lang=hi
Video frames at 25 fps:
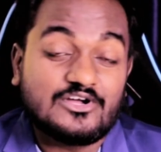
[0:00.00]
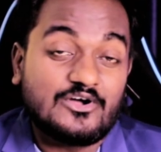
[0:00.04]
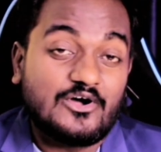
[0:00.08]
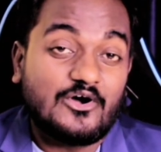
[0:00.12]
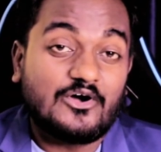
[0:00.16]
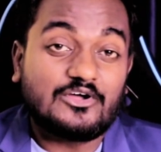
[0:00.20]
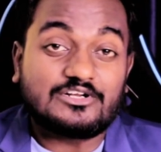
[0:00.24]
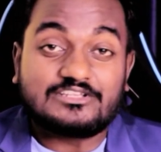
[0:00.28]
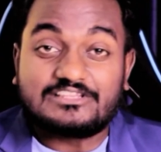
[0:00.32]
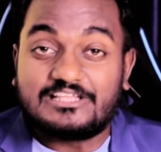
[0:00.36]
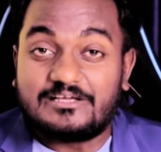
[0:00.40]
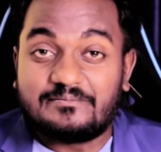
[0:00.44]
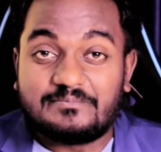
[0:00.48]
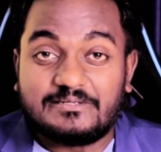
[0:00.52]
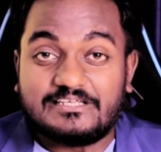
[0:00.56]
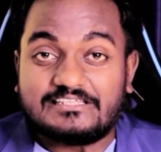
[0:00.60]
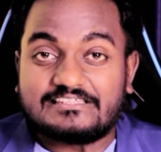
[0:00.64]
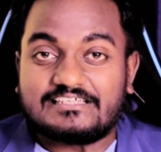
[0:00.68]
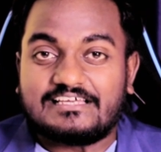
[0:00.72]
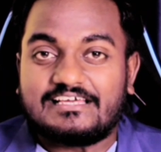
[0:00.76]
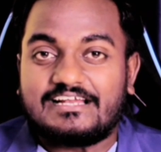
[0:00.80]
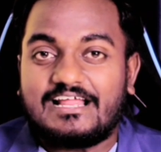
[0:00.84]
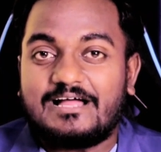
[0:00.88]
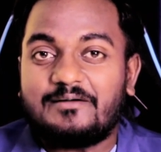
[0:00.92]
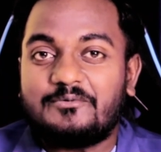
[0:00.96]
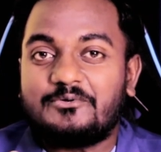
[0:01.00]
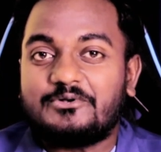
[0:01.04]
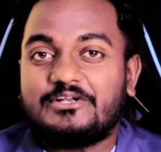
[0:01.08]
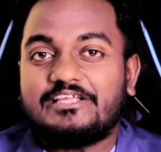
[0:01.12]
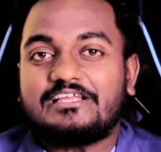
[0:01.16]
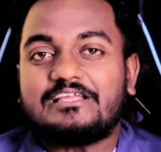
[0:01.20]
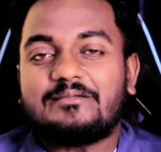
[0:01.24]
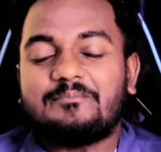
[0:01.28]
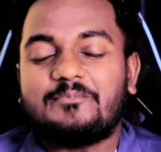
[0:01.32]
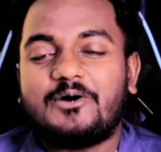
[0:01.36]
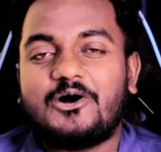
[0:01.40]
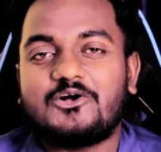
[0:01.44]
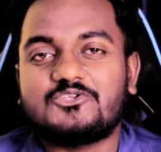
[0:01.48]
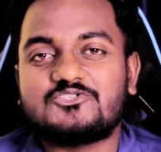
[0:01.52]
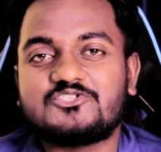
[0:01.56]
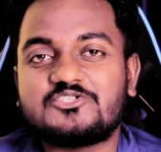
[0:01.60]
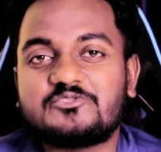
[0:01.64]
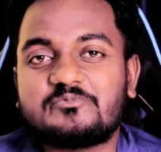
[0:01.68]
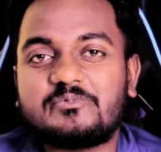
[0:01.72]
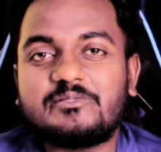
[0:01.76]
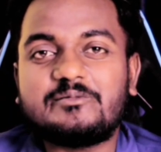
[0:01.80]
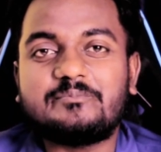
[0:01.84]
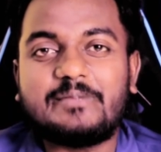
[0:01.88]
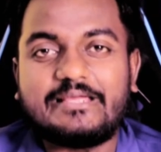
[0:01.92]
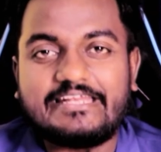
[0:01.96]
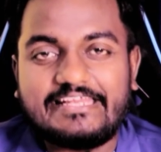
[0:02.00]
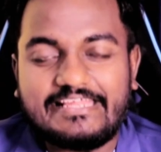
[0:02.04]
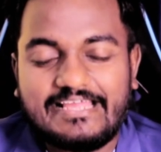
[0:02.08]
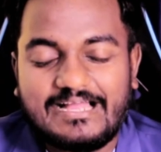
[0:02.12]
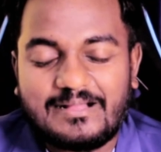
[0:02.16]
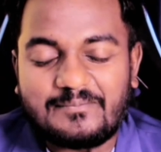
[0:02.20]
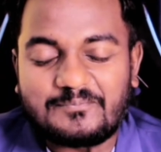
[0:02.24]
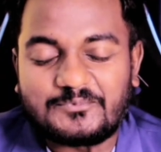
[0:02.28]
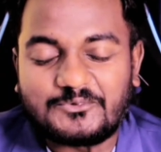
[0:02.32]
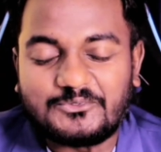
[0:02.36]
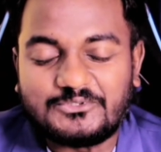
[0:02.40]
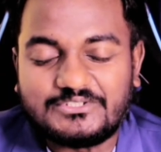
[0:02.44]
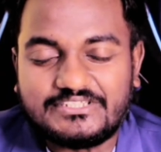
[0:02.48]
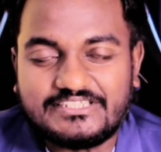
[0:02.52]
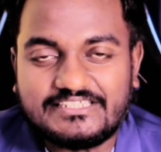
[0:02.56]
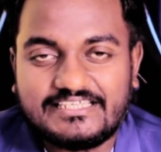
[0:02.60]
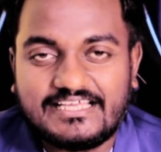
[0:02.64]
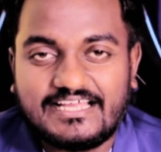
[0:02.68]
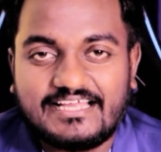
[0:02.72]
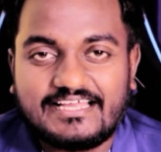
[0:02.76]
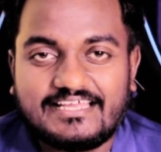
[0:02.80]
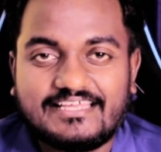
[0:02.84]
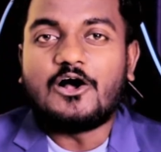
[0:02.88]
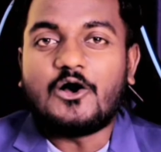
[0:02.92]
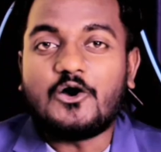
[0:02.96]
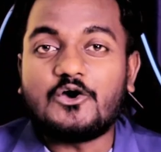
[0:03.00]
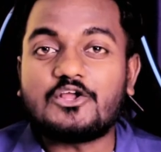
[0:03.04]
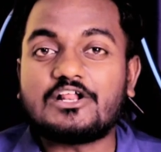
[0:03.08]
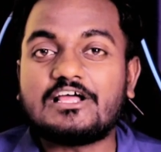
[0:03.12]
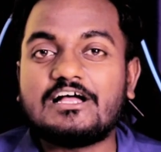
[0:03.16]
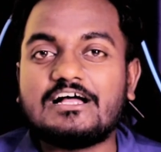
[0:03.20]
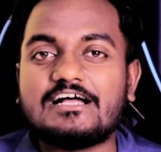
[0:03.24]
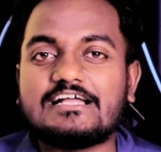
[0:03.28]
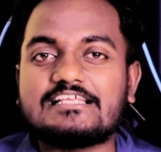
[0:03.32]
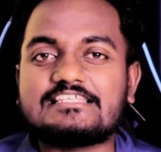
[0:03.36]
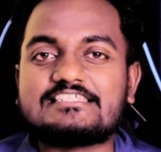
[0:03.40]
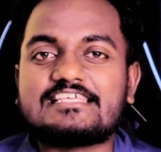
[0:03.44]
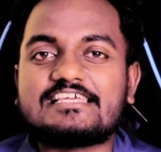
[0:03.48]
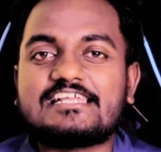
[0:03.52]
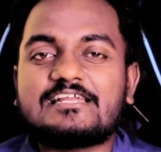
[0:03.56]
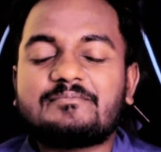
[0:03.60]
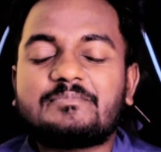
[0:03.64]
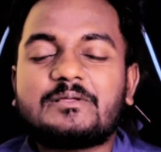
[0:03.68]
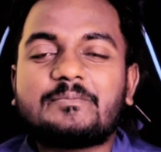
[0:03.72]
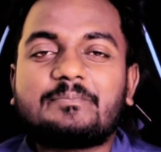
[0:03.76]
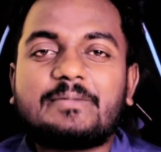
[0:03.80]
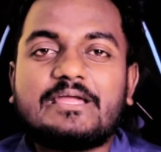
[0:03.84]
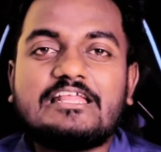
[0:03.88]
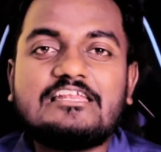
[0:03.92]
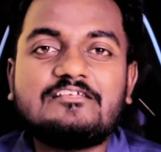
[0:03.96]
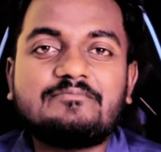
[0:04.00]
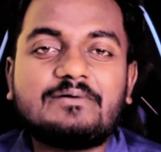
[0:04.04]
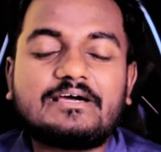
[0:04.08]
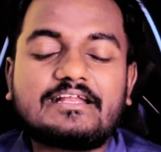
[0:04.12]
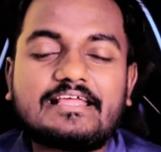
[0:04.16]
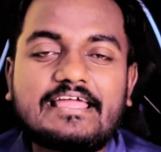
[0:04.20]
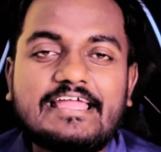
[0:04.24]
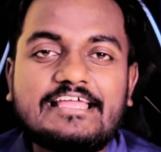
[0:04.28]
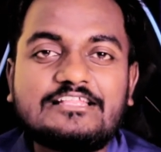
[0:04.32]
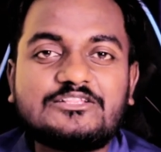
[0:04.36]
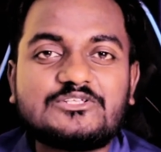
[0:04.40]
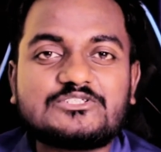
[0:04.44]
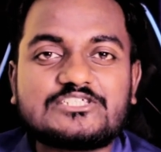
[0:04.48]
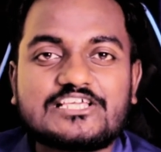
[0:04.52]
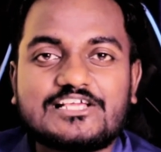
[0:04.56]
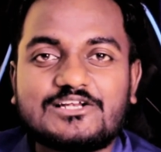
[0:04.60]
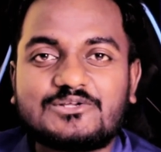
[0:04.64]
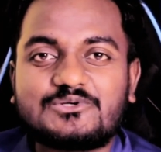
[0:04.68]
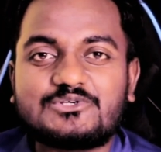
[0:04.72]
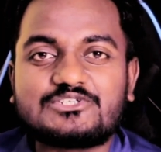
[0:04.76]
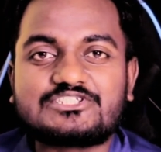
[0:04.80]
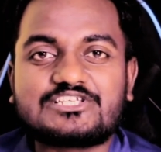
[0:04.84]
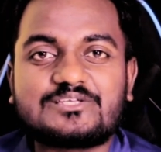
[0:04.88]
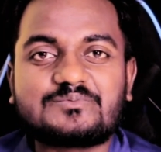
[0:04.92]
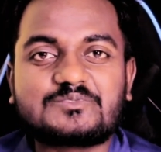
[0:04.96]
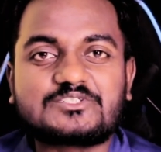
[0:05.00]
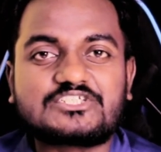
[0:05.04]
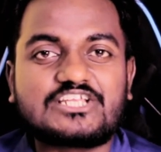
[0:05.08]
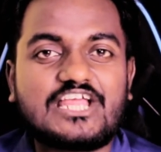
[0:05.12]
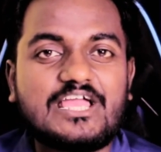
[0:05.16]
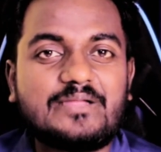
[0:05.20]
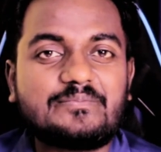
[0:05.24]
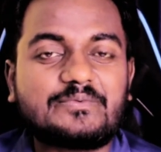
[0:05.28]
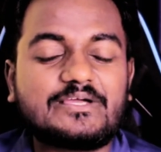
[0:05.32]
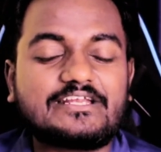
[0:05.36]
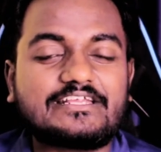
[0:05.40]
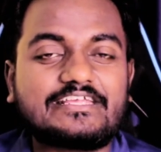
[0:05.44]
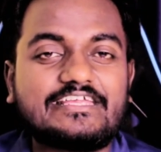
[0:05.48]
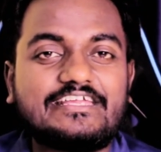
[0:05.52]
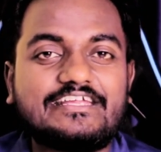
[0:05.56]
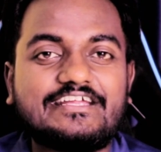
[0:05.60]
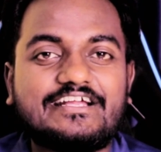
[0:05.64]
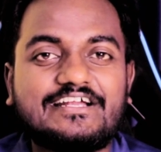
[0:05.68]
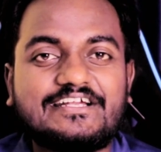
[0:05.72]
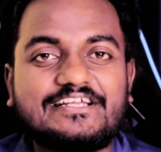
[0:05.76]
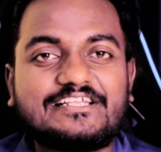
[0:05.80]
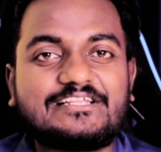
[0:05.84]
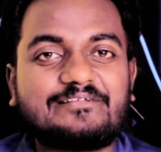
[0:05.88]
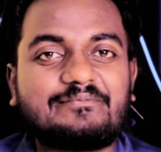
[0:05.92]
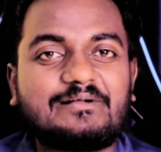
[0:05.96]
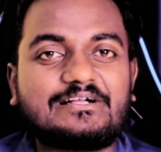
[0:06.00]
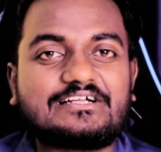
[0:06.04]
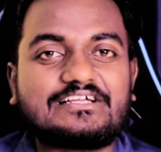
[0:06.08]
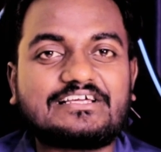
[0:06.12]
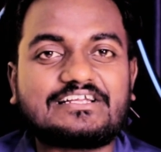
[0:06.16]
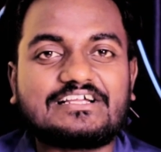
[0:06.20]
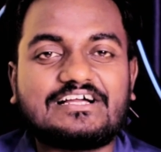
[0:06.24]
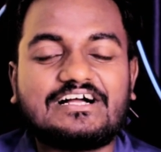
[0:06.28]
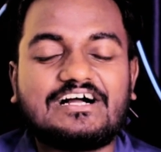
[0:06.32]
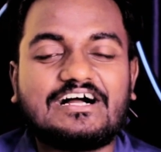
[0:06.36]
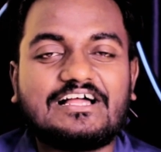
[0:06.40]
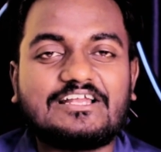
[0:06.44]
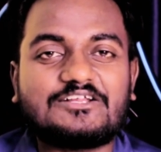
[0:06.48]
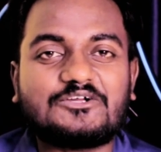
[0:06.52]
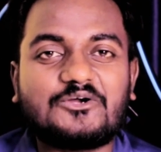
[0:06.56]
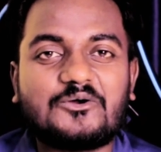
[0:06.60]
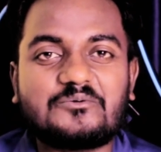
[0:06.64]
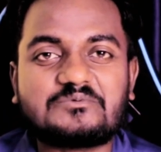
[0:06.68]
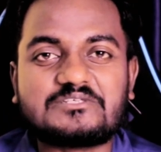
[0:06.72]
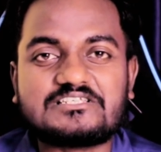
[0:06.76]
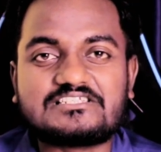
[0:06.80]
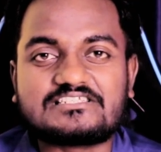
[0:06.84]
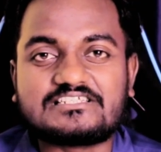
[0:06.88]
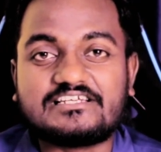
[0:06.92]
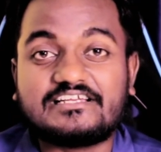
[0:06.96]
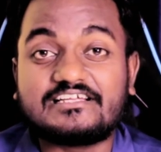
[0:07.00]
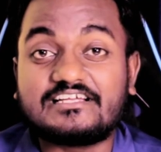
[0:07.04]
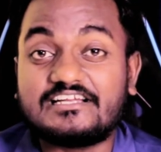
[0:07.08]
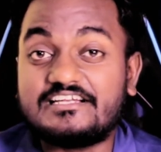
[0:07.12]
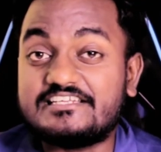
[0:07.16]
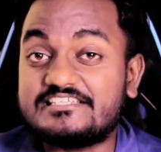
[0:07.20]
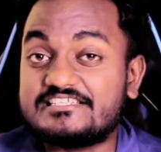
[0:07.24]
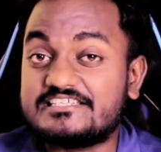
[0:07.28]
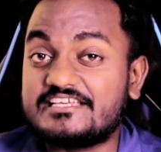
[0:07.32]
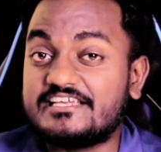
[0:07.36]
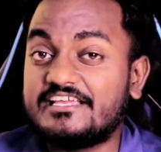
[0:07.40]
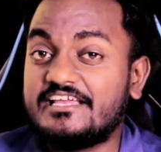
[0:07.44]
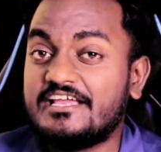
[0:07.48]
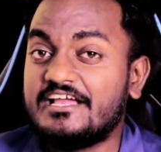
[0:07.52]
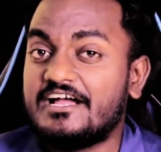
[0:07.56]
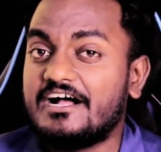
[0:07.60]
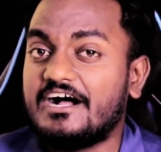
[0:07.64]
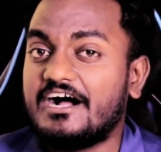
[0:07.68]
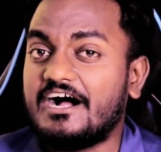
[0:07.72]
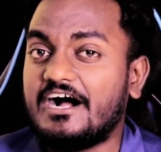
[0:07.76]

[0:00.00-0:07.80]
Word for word: और तबीयत खराब होने के बावजूद भी मैंने आपको दिया है और हाँ चैनल पर पहली बार आए हैं तो चैनल को सब्सक्राइब करके घंटा दबाकर आल का ऑप्शन सेलेक्ट कर लीजिए